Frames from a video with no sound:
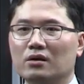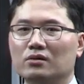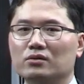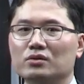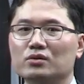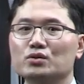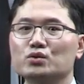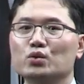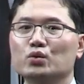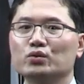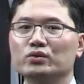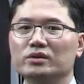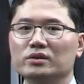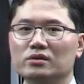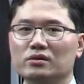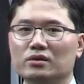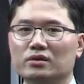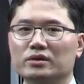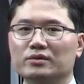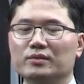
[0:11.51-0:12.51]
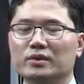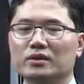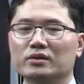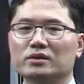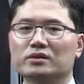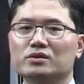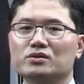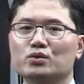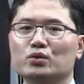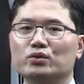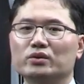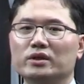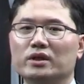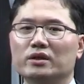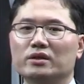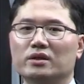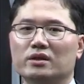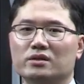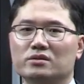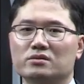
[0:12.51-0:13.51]
어떤 소득을 얻으면 그
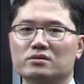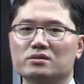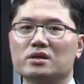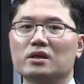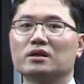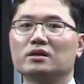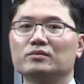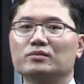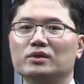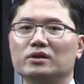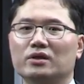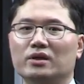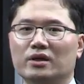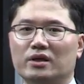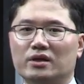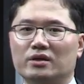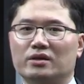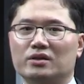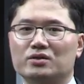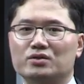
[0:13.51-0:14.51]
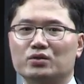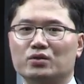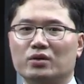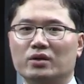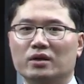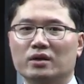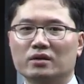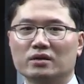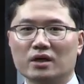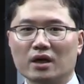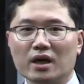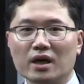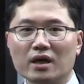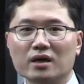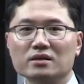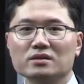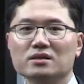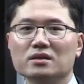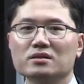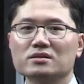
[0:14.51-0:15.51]
소득에 대해서 세금을 내게 되죠. 그러니까
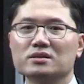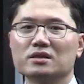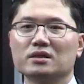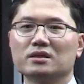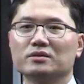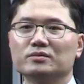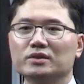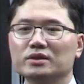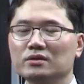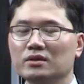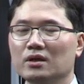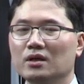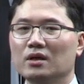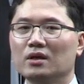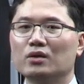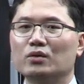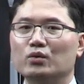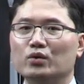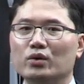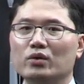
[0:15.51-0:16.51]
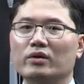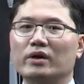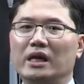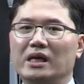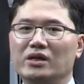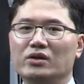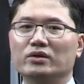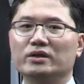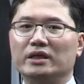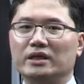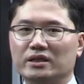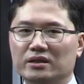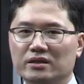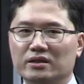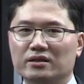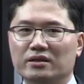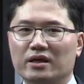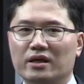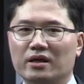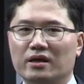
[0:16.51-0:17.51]
항상 세금은 우리와 관련이
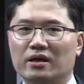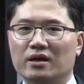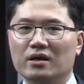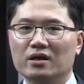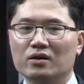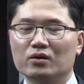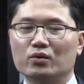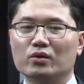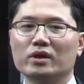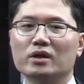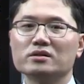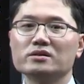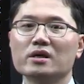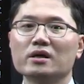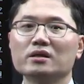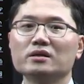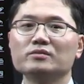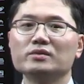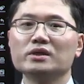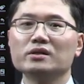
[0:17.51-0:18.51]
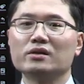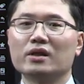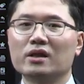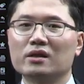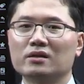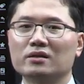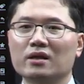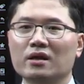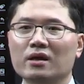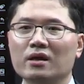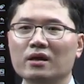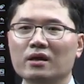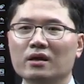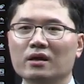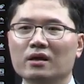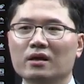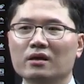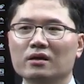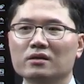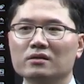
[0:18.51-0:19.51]
있는데 우리가 세금을 낼 때
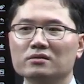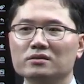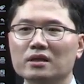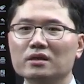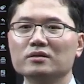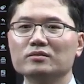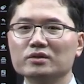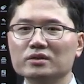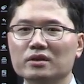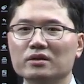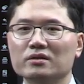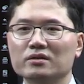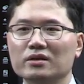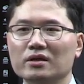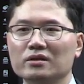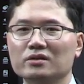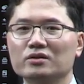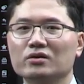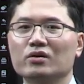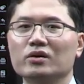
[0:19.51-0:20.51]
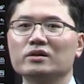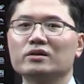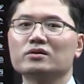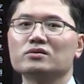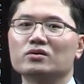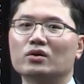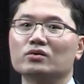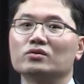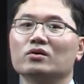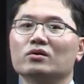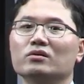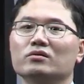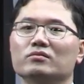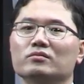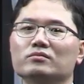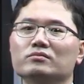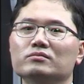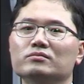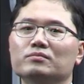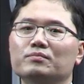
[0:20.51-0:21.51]
세금은 내는데 그거에 대해서
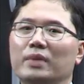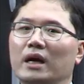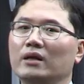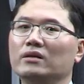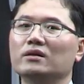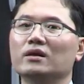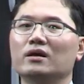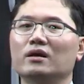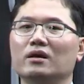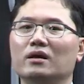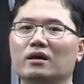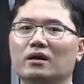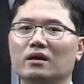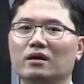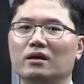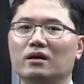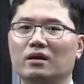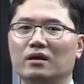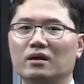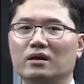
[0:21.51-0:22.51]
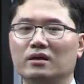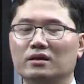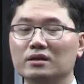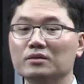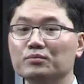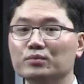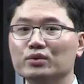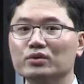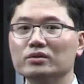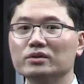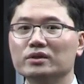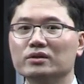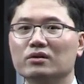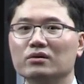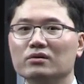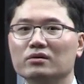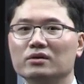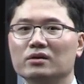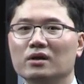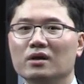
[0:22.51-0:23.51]
어떤 반대의 급부
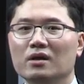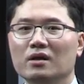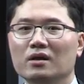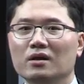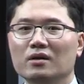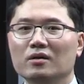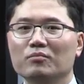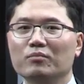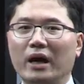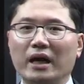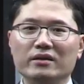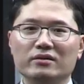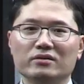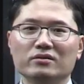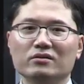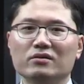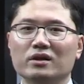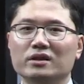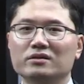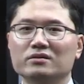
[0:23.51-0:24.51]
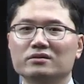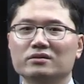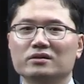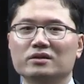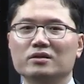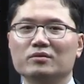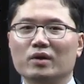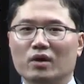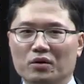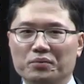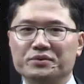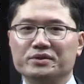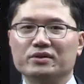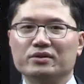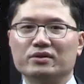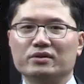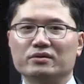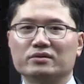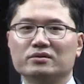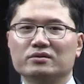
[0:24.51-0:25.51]
이런 거를 받는 것 같은 느낌이
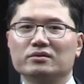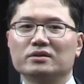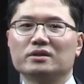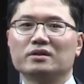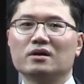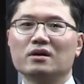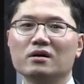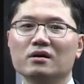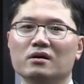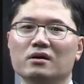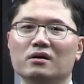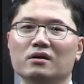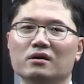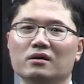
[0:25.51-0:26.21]
없어요. 그러니까